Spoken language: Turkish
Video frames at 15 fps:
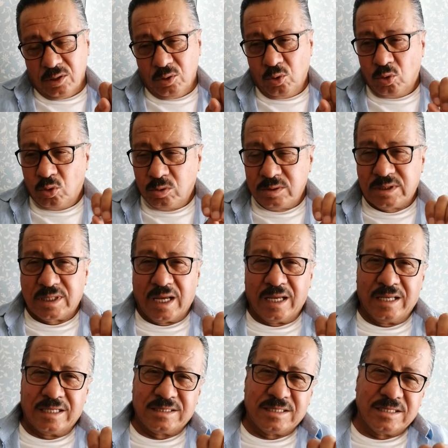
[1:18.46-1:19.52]
Onun
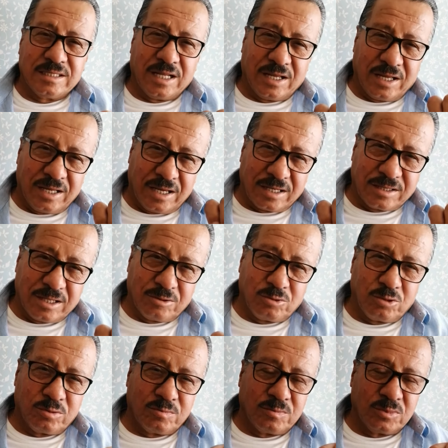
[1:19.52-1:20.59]
sayesinde ayakta
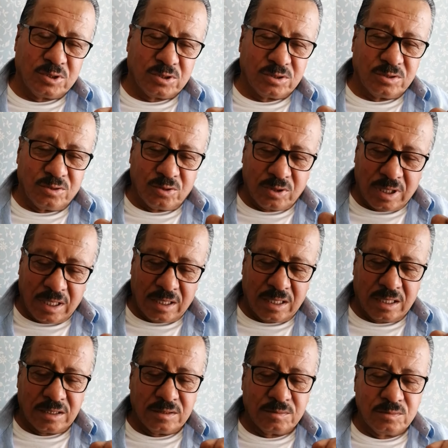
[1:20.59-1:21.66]
durulmuş. Onu
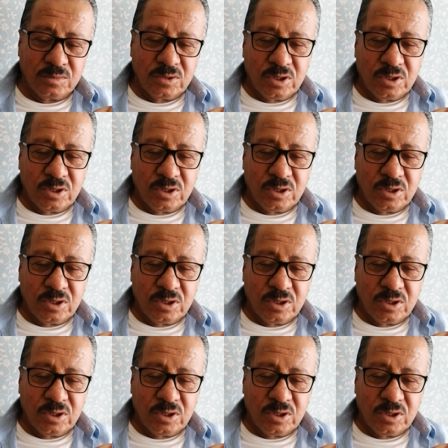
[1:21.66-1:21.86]
anladım.